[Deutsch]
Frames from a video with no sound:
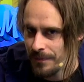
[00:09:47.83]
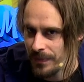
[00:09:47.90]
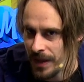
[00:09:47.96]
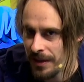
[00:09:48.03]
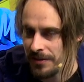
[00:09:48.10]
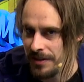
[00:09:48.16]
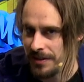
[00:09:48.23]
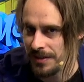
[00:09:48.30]

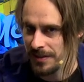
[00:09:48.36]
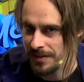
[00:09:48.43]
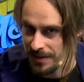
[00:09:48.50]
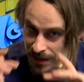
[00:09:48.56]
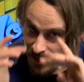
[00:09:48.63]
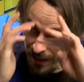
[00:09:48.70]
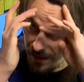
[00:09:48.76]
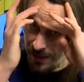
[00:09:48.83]
also dieses
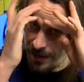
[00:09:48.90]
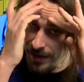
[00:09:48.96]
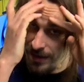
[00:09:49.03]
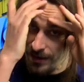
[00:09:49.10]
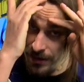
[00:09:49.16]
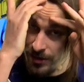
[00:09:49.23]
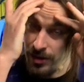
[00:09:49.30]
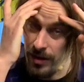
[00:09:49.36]
äh,
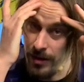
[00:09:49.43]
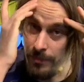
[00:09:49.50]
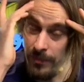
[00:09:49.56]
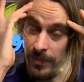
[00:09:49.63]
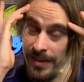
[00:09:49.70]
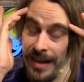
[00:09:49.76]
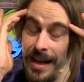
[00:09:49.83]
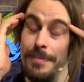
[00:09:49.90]
ähm,
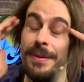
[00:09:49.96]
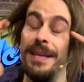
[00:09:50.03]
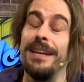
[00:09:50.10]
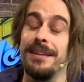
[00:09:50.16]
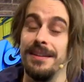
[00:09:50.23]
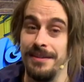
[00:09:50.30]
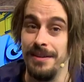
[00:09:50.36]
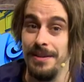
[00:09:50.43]

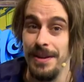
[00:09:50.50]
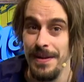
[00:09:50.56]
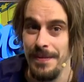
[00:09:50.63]
Skalpieren.